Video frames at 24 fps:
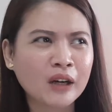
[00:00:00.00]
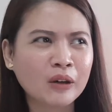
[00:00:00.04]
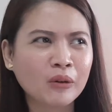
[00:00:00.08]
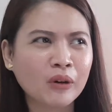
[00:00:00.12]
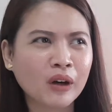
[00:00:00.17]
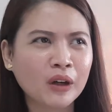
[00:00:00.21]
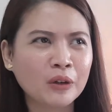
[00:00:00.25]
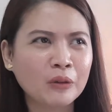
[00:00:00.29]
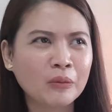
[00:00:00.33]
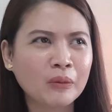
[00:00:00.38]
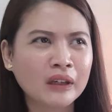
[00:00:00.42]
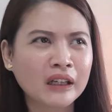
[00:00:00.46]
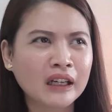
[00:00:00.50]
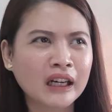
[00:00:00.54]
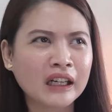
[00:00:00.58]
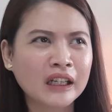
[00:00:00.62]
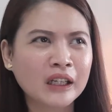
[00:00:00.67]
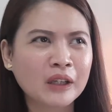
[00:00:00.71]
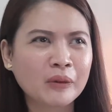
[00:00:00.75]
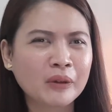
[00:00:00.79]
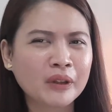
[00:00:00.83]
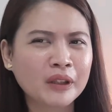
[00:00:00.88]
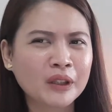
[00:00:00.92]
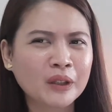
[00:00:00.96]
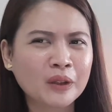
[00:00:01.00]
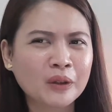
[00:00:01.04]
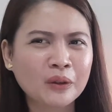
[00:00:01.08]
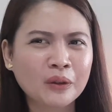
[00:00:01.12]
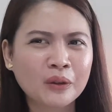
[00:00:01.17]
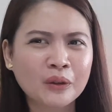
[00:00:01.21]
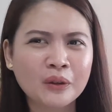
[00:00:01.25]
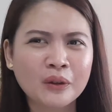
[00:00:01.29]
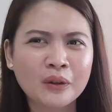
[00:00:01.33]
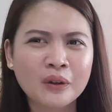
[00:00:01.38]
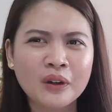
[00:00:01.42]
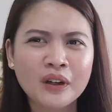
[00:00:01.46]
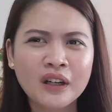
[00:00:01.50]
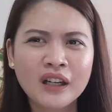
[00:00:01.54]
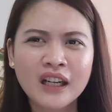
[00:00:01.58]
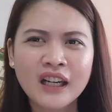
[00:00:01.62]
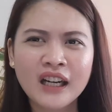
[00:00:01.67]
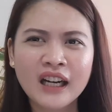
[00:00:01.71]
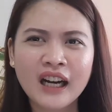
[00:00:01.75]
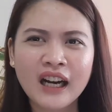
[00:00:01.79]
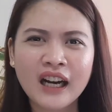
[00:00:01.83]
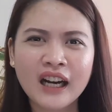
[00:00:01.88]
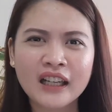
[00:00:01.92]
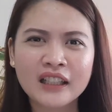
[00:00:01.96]
kung ano bang gagawin ko
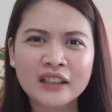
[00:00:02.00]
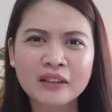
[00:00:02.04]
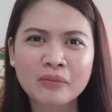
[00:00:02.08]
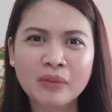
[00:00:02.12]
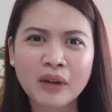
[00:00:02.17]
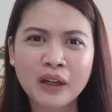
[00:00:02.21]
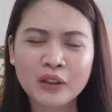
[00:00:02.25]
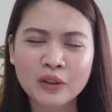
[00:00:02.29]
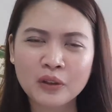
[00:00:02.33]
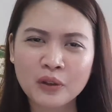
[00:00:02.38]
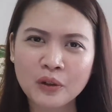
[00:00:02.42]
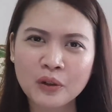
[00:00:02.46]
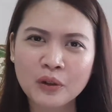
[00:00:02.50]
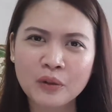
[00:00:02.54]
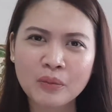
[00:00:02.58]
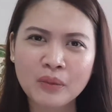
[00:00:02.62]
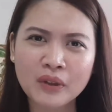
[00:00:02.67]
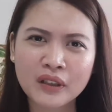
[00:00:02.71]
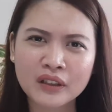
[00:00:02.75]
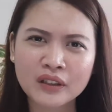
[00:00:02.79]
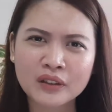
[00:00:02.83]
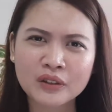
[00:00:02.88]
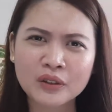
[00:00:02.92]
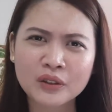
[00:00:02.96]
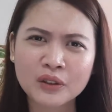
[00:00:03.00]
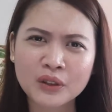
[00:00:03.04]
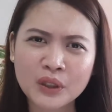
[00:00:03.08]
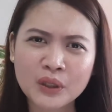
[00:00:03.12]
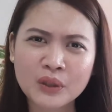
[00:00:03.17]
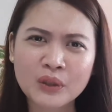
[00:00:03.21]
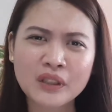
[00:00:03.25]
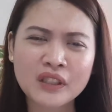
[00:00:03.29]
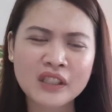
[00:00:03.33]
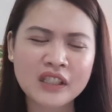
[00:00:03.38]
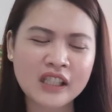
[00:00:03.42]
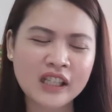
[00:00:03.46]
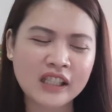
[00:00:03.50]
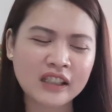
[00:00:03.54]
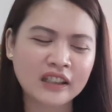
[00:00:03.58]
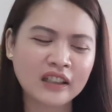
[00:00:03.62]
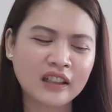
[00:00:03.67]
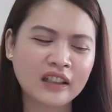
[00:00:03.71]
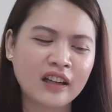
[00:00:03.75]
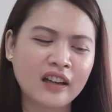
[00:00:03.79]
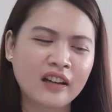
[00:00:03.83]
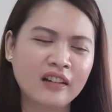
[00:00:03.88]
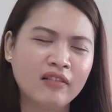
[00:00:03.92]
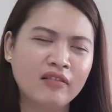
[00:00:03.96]
at paano ako mag-grow, etc.
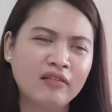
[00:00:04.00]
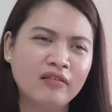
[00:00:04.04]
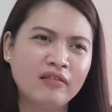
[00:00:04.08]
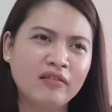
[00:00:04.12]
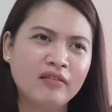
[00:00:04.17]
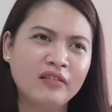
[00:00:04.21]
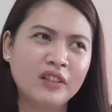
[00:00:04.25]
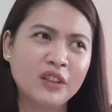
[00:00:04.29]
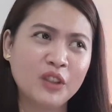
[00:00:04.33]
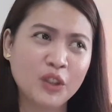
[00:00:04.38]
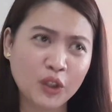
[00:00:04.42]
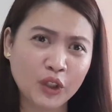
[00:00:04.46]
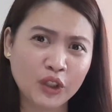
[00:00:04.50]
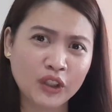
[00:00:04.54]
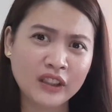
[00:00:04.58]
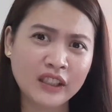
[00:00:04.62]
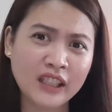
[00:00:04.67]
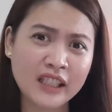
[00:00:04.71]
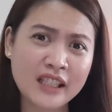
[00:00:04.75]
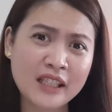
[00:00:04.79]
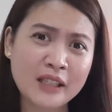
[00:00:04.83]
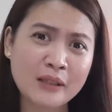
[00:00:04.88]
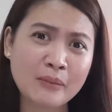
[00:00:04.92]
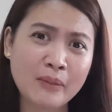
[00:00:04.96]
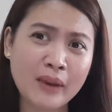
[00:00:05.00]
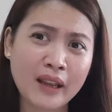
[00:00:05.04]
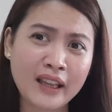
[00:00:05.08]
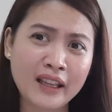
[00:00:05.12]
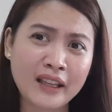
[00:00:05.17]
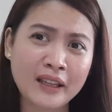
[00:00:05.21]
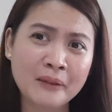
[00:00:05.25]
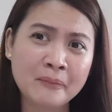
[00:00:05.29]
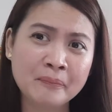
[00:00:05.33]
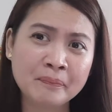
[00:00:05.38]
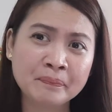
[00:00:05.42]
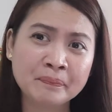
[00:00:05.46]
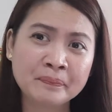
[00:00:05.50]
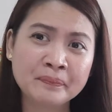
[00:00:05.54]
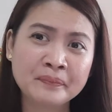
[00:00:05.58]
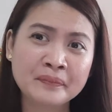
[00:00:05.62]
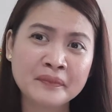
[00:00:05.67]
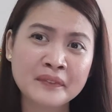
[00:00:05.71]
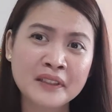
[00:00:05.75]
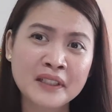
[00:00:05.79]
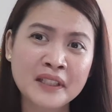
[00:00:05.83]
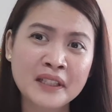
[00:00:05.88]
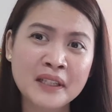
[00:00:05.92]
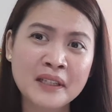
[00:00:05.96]
Yun, that's my
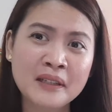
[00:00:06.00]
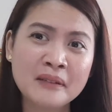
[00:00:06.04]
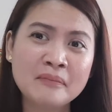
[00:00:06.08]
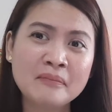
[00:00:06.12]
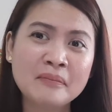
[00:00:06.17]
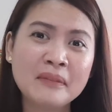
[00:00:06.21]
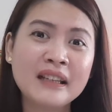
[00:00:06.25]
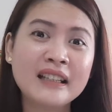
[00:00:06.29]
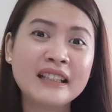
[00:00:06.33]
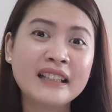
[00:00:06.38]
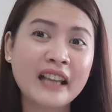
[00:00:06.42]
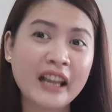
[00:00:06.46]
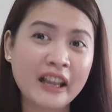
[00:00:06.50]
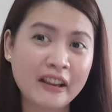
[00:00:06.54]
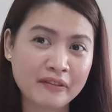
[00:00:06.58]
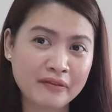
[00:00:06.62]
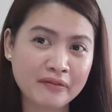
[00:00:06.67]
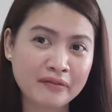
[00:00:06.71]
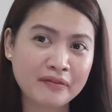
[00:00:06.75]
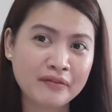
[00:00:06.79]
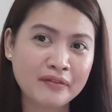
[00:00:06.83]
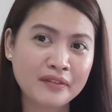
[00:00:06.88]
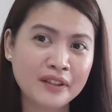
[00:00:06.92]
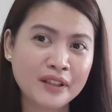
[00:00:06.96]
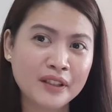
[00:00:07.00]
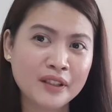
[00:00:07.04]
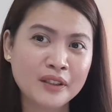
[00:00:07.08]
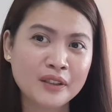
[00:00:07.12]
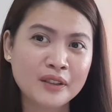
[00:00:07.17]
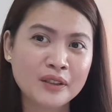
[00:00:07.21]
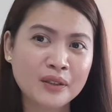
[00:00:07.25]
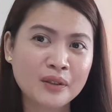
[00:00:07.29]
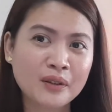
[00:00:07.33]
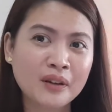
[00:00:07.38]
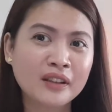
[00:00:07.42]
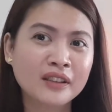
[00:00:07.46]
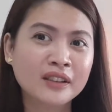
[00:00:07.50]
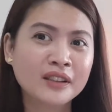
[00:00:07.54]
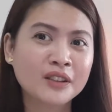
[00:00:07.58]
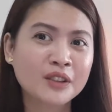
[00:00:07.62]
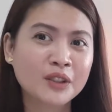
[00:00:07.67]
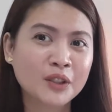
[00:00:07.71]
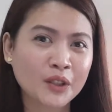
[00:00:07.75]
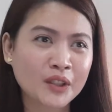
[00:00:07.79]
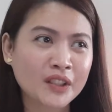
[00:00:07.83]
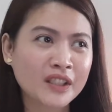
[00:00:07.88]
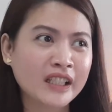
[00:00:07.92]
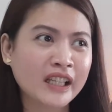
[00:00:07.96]
my life. So ang
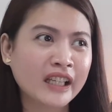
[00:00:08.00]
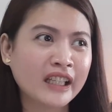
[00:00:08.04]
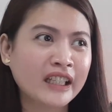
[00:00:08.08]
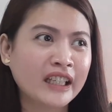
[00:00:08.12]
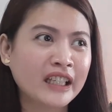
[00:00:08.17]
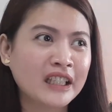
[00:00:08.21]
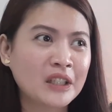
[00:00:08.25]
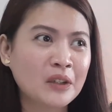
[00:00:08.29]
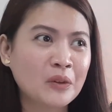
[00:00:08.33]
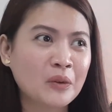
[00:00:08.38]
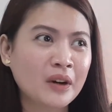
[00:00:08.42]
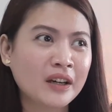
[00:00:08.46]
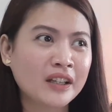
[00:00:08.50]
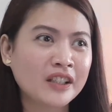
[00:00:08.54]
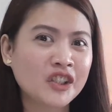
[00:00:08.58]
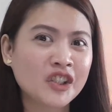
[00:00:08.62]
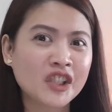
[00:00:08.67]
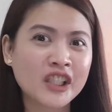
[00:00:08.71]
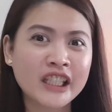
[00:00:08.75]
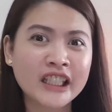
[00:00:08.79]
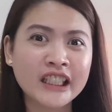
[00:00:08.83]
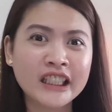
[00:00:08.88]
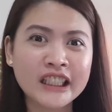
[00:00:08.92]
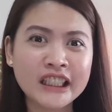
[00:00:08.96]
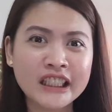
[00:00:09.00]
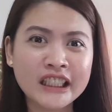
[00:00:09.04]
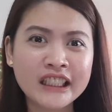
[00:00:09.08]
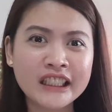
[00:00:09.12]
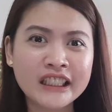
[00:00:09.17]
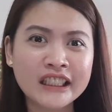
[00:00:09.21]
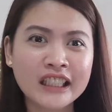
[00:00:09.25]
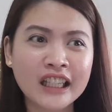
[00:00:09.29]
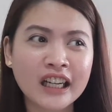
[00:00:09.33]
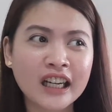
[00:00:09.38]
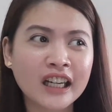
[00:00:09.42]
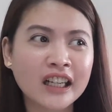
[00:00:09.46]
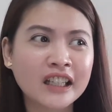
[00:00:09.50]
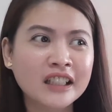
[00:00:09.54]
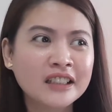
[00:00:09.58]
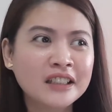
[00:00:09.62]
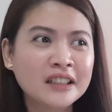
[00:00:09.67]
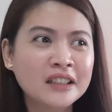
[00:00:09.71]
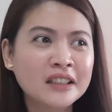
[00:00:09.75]
Diyos ay ginawang genie na